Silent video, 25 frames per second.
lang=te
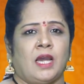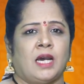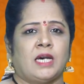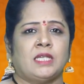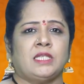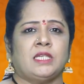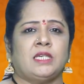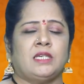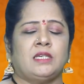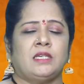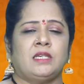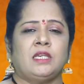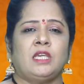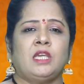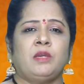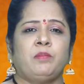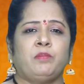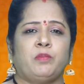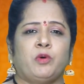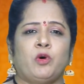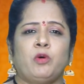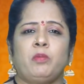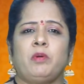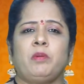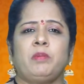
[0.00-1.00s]
అది ఈ
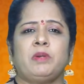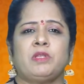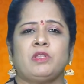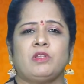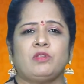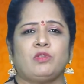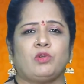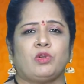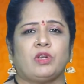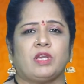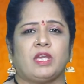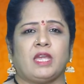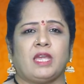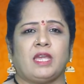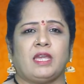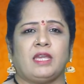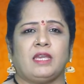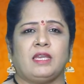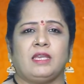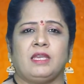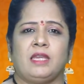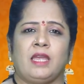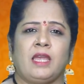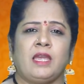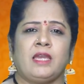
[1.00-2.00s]
భూమి మీద దొరికే
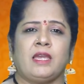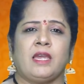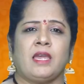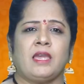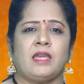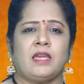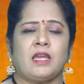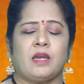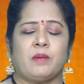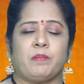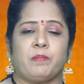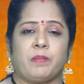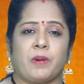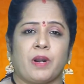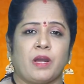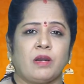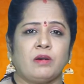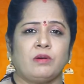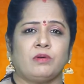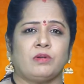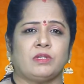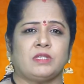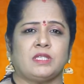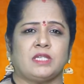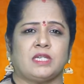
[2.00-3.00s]
ఏకైక
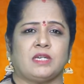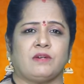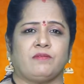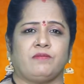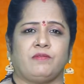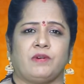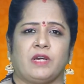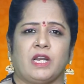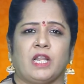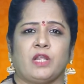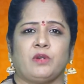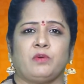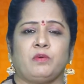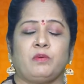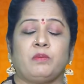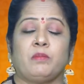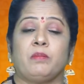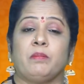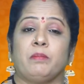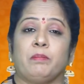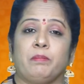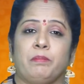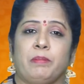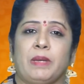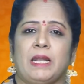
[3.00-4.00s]
ప్రాకృతిక వనరు
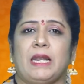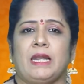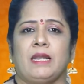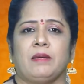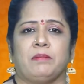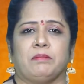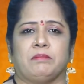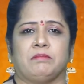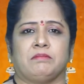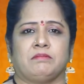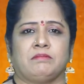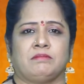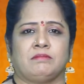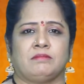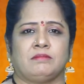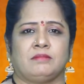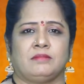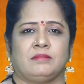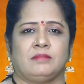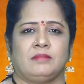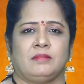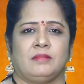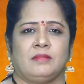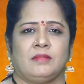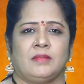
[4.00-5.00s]
బెల్లం
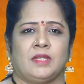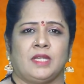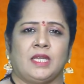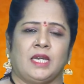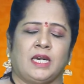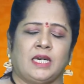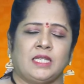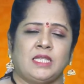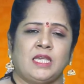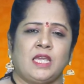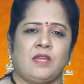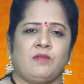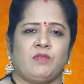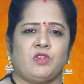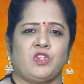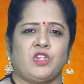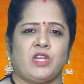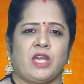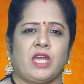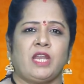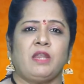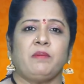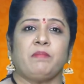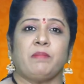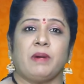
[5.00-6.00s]
అదే
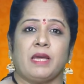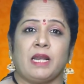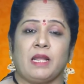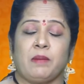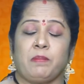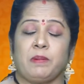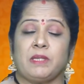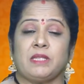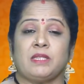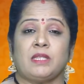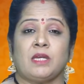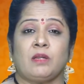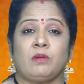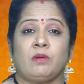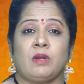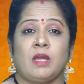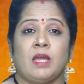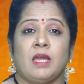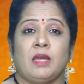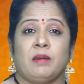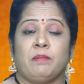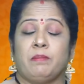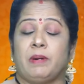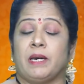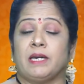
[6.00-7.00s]
విషయాన్ని మన పెద్దలు
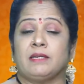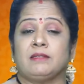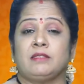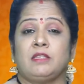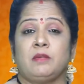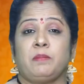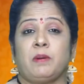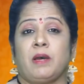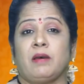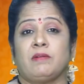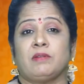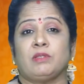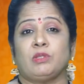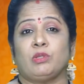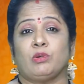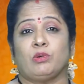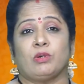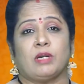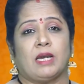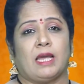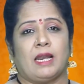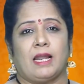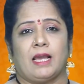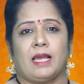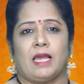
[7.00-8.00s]
భక్తిభావంతో
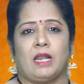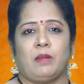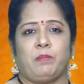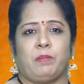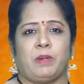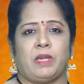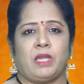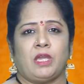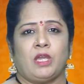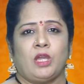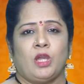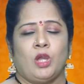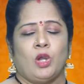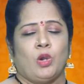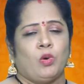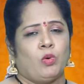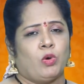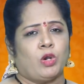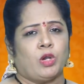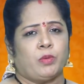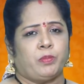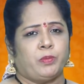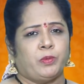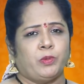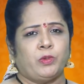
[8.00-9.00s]
కలగలిపి
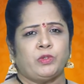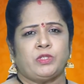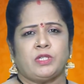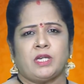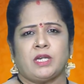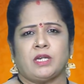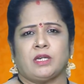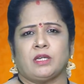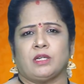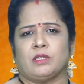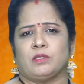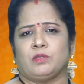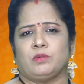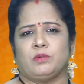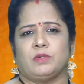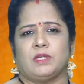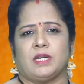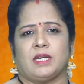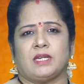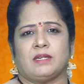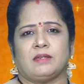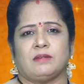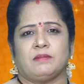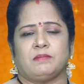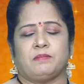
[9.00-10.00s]
ఒక పూజా
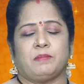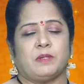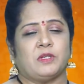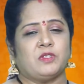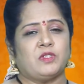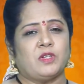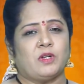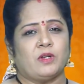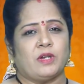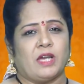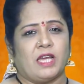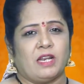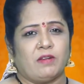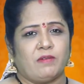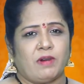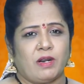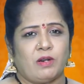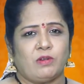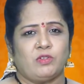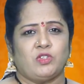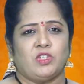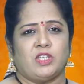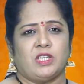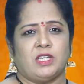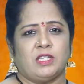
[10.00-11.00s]
క్రతువుగా ప్రజలకు
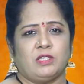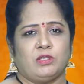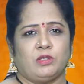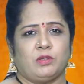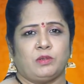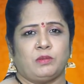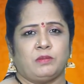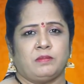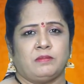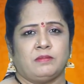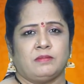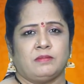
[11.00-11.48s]
అలవాటు చేయడంతో